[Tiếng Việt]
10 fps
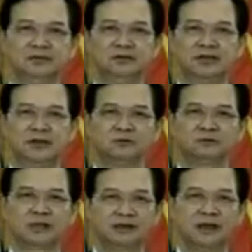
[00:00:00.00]
do chịu
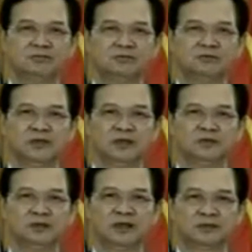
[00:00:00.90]
tác động của
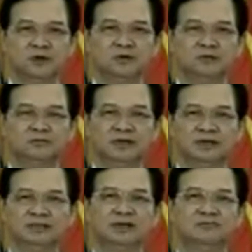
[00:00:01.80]
nhiều nhân tố
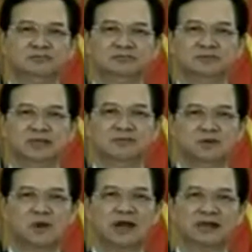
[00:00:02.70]
bên trong và
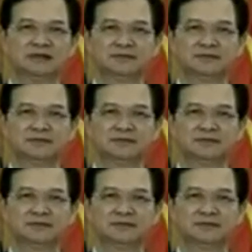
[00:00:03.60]
bên ngoài,